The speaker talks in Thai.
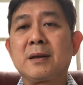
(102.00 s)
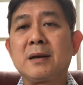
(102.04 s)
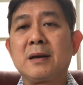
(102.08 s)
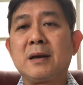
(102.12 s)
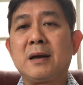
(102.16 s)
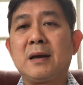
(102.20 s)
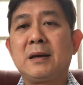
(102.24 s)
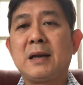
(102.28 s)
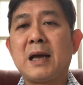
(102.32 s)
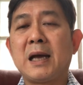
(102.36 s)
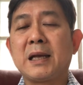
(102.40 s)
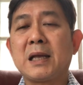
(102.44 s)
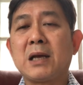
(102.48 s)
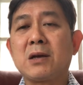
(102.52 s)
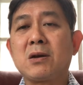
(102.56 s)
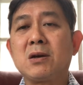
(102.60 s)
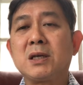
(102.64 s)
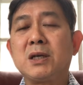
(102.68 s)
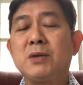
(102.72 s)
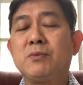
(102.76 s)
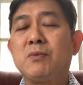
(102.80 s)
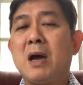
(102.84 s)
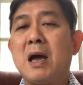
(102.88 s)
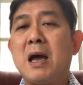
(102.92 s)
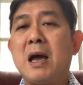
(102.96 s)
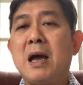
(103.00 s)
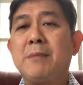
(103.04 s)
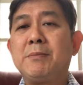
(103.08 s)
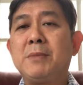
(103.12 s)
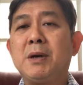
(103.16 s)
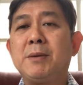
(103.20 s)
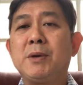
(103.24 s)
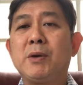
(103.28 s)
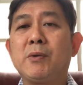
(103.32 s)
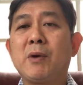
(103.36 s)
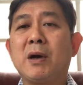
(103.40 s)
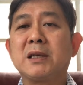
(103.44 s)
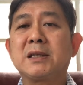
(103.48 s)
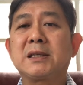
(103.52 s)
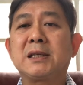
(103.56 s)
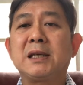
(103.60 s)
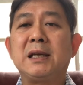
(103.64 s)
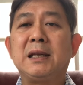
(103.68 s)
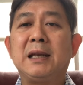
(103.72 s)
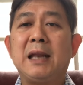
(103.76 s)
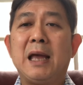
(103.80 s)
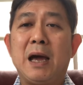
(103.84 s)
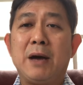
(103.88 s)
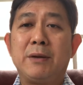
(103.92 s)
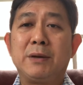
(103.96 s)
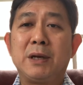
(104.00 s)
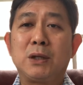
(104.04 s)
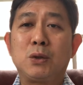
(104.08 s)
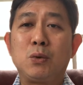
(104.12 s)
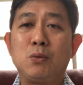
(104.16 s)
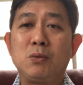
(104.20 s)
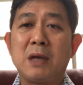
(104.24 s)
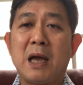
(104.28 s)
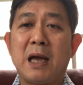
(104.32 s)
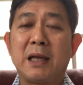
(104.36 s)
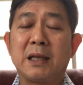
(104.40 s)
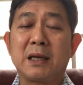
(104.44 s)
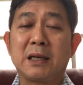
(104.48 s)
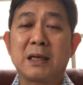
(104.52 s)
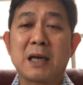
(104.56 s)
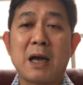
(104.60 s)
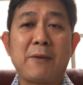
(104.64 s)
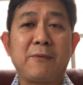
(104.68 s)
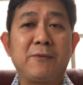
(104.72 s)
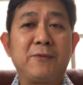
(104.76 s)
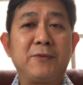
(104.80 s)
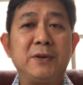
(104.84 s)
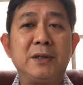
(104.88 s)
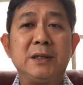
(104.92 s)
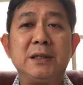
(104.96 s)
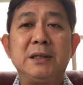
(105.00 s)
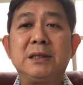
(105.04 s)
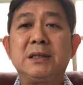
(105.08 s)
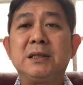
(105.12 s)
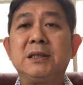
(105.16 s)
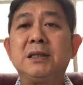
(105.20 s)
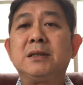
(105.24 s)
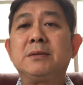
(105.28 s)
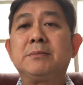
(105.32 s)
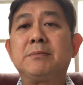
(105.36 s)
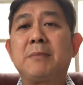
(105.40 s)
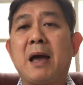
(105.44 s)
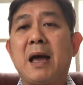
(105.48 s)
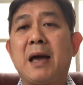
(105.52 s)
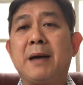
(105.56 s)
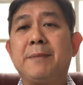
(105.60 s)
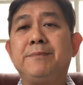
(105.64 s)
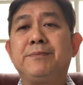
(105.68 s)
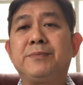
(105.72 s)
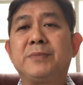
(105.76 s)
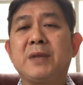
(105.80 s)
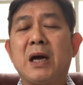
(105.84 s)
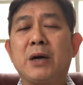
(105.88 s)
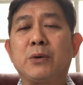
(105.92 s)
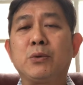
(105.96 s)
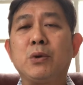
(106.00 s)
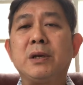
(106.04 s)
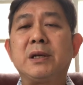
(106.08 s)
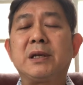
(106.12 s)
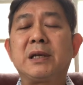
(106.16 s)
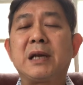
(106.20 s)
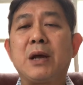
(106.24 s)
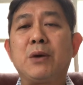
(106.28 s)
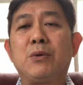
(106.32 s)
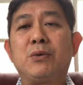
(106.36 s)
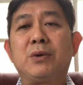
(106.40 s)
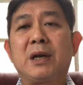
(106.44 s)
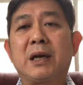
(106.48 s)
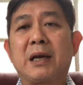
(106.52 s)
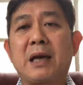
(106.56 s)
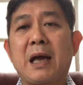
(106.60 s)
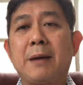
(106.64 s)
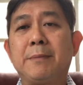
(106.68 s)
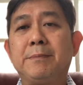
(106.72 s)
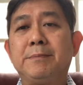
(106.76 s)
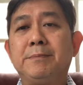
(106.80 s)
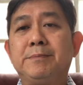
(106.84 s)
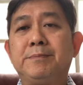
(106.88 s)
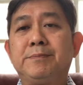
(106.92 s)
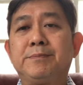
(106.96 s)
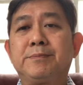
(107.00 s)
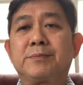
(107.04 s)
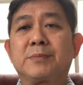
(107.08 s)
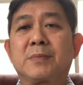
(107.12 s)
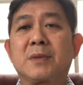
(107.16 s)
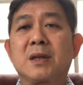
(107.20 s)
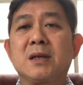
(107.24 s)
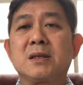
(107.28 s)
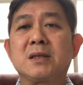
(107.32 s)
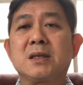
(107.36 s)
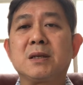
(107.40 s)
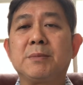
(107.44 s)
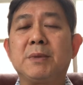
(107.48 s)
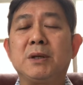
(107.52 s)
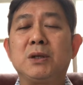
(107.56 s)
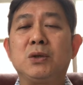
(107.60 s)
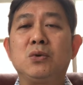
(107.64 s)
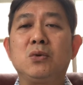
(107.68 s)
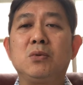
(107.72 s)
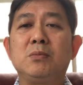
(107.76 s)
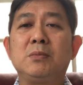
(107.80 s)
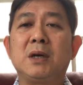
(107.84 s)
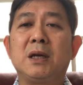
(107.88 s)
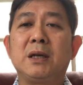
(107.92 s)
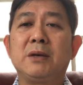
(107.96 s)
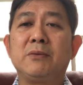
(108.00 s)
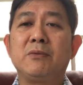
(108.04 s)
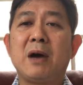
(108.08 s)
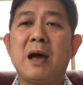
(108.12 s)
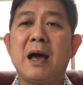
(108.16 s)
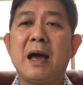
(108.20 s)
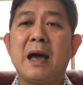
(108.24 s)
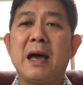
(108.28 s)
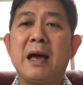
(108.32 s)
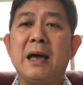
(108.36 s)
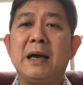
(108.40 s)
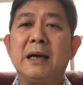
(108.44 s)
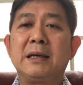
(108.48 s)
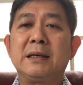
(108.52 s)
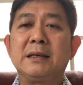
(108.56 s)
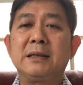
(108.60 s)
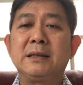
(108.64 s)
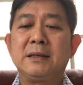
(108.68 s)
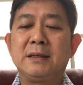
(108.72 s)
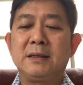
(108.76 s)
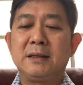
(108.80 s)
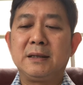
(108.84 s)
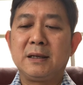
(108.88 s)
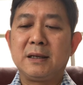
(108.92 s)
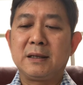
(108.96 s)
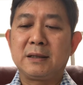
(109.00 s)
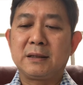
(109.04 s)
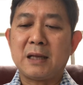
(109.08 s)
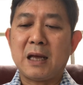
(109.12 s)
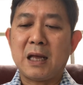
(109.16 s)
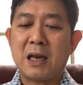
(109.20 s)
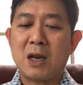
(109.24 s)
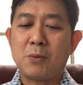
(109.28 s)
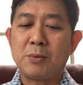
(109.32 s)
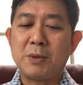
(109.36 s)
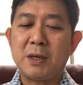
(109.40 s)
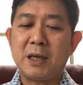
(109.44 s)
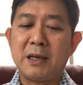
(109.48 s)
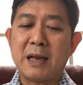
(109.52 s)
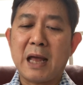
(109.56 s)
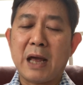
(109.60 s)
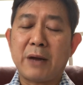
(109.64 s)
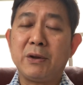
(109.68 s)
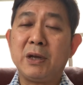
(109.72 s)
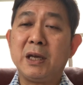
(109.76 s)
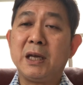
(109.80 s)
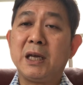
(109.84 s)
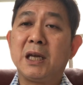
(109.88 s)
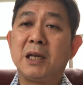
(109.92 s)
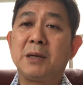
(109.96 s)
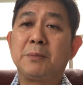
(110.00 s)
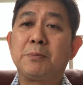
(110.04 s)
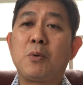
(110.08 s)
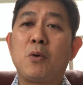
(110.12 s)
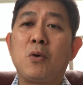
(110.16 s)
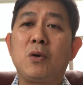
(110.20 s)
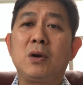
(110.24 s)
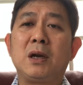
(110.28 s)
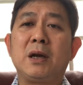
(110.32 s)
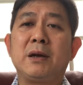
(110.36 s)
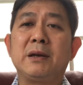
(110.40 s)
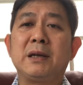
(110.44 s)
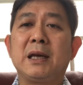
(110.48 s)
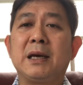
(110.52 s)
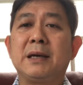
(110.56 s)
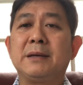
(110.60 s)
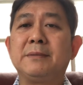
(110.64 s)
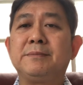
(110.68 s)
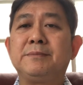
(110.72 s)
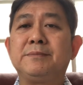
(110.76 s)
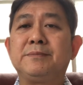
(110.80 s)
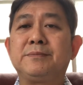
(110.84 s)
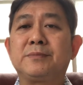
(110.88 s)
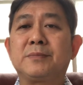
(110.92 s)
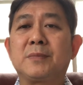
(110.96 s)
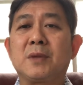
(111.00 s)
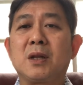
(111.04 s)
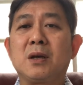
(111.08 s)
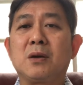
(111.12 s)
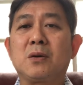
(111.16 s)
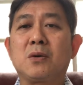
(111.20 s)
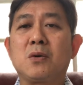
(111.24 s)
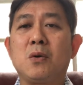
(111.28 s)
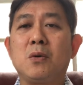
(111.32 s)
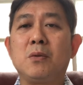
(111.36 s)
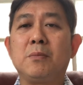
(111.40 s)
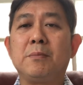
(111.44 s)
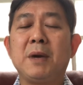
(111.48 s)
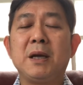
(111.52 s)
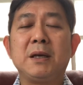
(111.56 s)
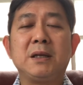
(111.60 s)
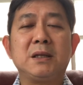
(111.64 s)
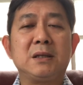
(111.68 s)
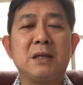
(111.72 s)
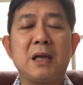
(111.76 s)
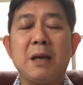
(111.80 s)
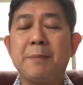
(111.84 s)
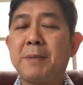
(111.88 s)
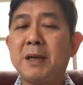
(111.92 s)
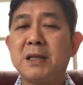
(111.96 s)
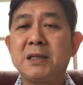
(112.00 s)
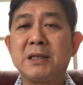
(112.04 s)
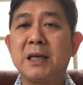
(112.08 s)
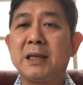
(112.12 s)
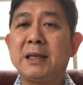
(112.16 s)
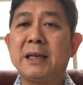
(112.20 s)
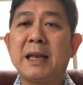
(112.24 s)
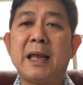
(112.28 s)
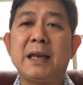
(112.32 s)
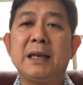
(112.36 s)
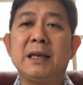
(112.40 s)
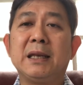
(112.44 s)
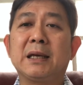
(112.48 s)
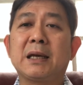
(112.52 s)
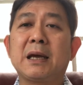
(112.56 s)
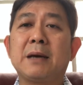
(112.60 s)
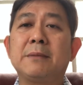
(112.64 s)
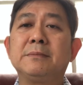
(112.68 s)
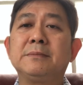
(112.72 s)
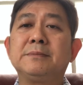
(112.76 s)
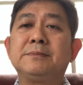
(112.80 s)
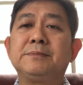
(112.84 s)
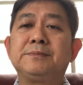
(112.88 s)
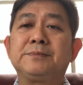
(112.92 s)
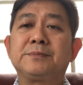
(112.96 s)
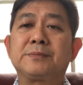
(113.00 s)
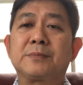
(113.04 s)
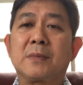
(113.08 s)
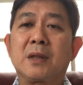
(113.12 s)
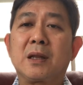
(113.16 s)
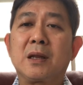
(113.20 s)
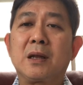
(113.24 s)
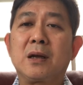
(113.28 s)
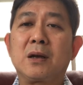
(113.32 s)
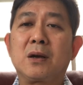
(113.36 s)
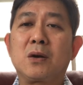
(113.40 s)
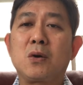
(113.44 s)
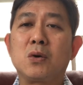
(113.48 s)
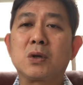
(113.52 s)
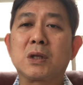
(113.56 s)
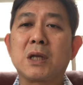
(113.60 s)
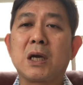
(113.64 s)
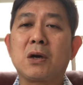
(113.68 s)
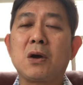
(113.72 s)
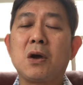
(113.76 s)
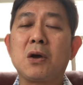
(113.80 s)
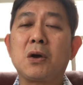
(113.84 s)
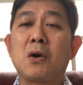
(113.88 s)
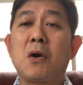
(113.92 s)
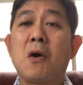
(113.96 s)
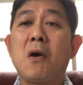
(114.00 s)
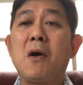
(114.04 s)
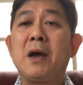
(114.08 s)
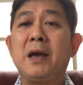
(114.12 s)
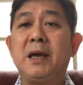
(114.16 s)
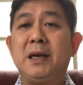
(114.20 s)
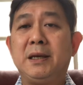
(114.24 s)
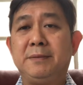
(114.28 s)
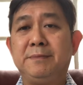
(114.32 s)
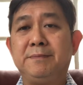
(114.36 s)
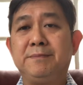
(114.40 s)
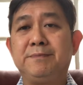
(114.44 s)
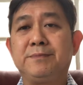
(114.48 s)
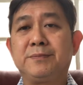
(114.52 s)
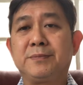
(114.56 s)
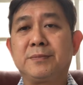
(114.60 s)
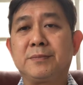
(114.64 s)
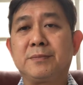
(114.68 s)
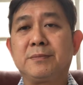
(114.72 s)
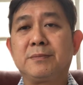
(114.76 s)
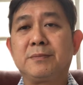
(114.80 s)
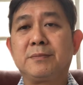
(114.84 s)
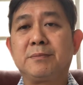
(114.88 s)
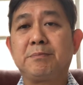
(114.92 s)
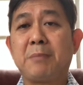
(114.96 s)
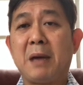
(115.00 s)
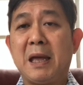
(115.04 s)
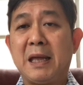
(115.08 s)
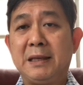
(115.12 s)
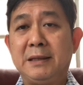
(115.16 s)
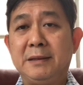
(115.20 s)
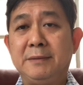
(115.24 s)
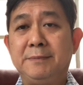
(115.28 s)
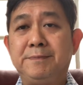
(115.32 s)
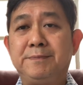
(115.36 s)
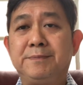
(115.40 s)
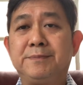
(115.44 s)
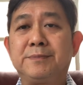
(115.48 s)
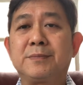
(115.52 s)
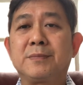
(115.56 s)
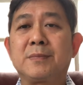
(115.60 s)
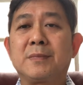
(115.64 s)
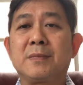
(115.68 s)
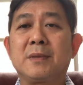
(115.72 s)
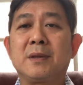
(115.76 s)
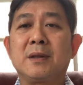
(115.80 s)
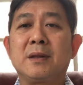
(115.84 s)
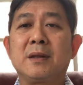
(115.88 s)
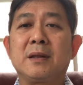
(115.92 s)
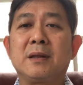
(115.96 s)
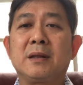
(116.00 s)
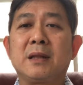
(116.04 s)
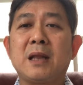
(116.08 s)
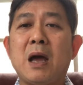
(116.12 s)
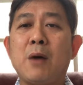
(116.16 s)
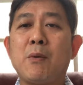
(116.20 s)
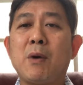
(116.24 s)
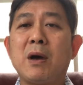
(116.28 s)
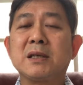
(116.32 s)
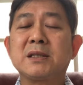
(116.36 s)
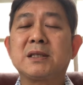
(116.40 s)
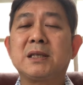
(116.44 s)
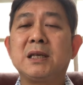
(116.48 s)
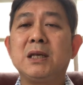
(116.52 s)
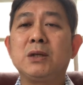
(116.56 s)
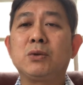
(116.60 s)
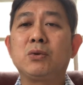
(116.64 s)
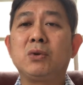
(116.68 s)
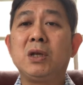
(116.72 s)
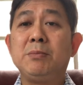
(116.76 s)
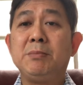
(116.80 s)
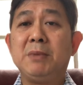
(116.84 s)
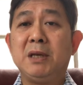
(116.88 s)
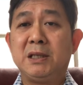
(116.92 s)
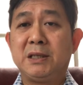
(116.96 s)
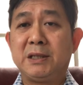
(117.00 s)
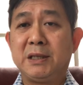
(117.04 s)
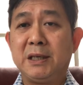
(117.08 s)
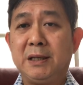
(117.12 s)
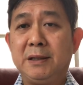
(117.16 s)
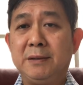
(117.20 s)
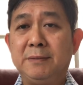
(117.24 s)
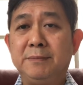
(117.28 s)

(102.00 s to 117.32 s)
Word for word: หลายท่านก็คิดว่าเมื่อมีวัคซีนแล้วนะทุกอย่างจะกลับฟื้นคืนมาอย่างรวดเร็วนะครับ ซึ่งมันดูเหมือนว่าถ้าเราพิจารณาด้วยเหตุผลแล้วเนี่ยคงไม่ได้เป็นเช่นนั้นนะครับ คงจะค่อยๆเป็นถ้าวัคซีนตัวนี้มีจริง